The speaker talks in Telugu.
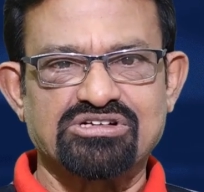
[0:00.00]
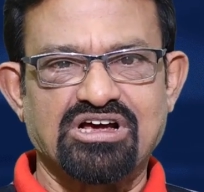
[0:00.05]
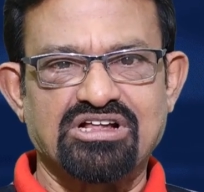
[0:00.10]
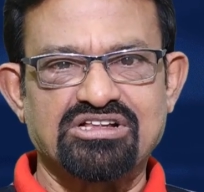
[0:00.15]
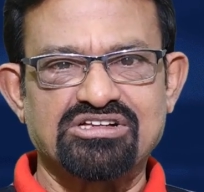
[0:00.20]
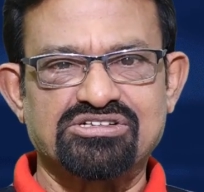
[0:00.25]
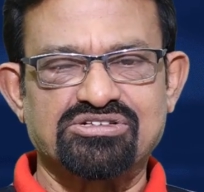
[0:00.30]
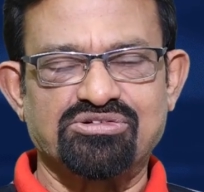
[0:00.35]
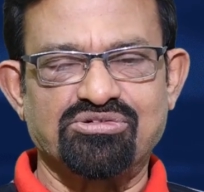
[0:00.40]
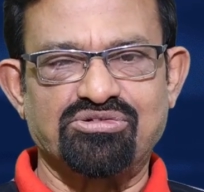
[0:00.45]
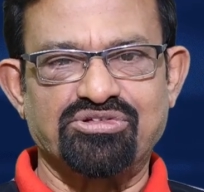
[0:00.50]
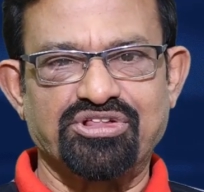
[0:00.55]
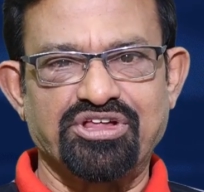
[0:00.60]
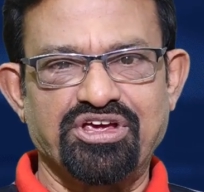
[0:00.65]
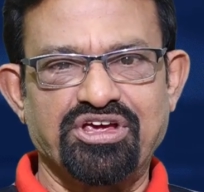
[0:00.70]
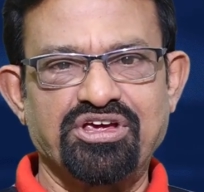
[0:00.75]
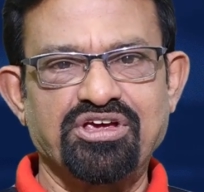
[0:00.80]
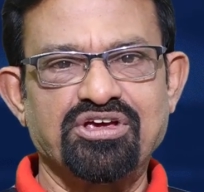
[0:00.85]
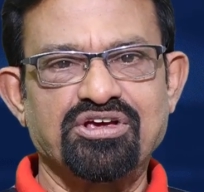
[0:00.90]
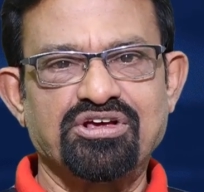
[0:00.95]
సాధిస్తూ
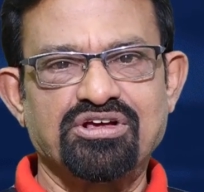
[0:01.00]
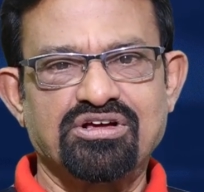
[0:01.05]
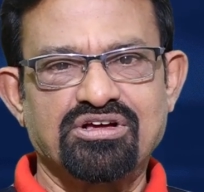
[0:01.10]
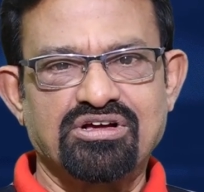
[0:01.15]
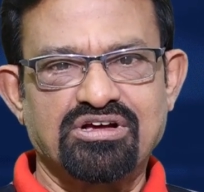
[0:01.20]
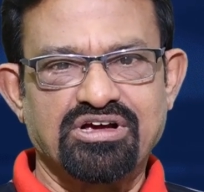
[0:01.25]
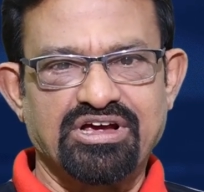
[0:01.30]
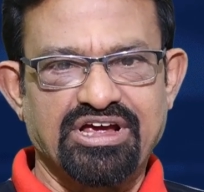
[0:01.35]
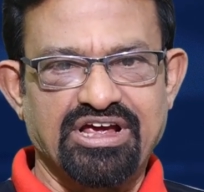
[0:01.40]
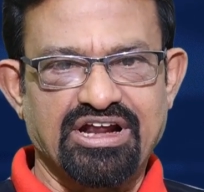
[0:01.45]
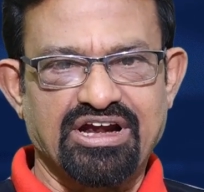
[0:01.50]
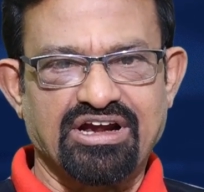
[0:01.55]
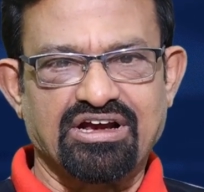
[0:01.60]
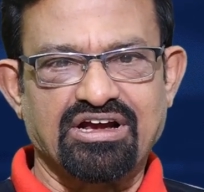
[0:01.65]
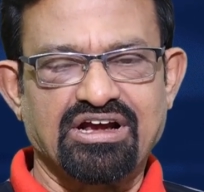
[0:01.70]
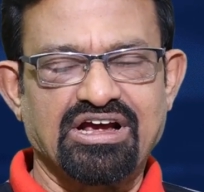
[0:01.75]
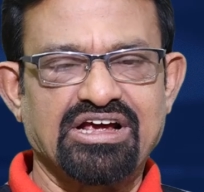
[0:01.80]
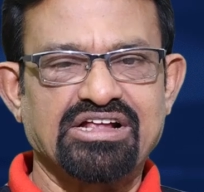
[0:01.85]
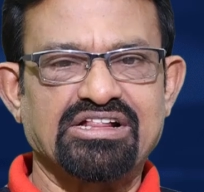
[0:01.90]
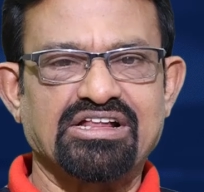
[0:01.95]
ఉంది ఏ
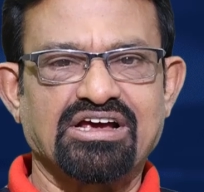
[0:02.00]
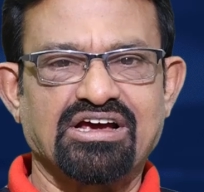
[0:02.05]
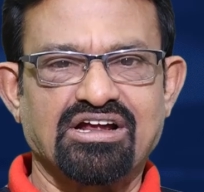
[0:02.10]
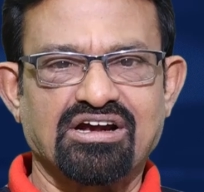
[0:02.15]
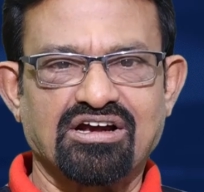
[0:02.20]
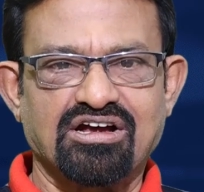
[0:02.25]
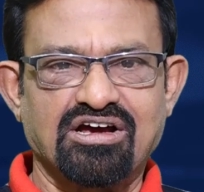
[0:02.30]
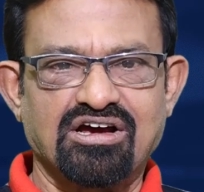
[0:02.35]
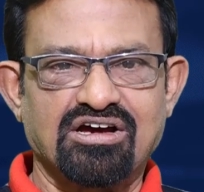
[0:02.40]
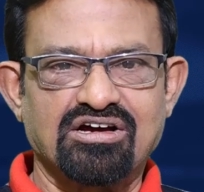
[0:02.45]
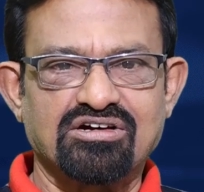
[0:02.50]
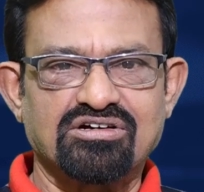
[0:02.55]
రకంగా అయితే కనుక